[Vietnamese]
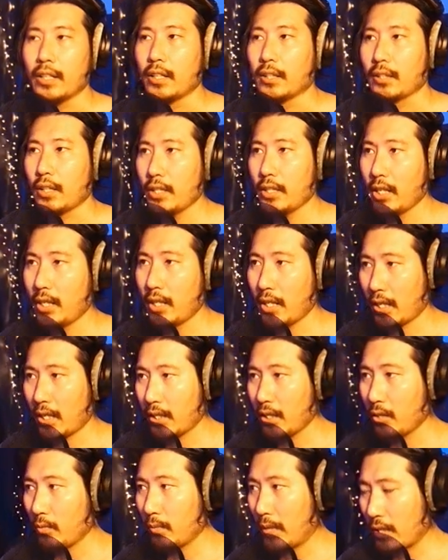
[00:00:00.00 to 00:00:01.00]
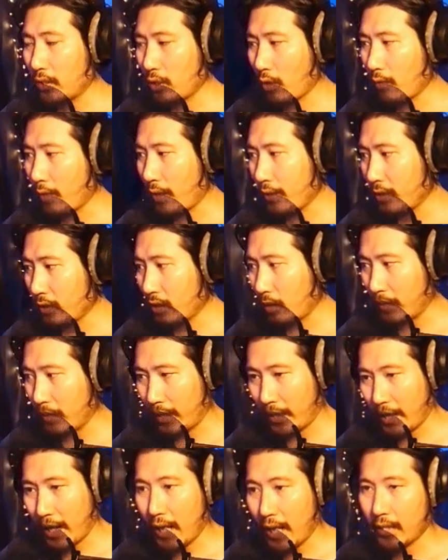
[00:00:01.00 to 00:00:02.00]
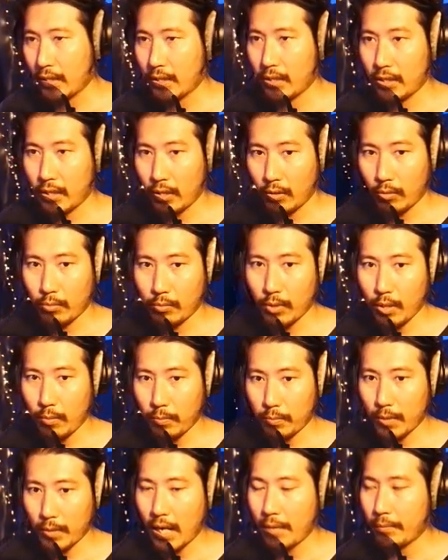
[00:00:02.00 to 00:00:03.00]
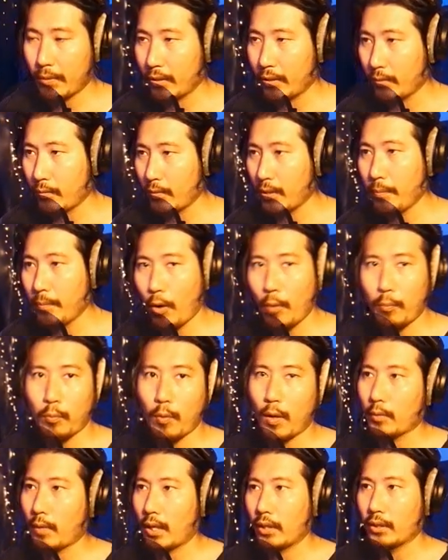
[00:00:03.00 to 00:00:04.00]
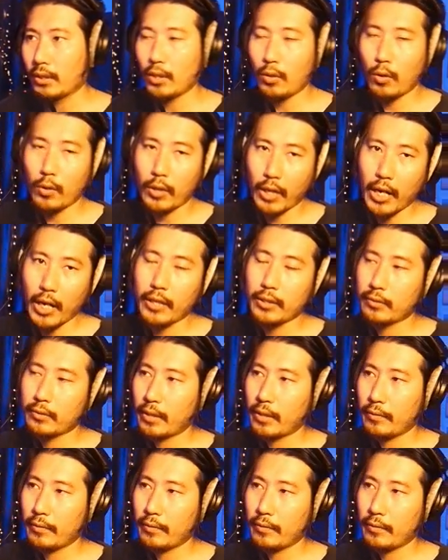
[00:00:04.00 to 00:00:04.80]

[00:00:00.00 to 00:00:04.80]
tất nhiên là khi chúng ta cho vào những dòng nhạc khác như kiểu rock rap thì hip hop hoàn toàn rất ok tại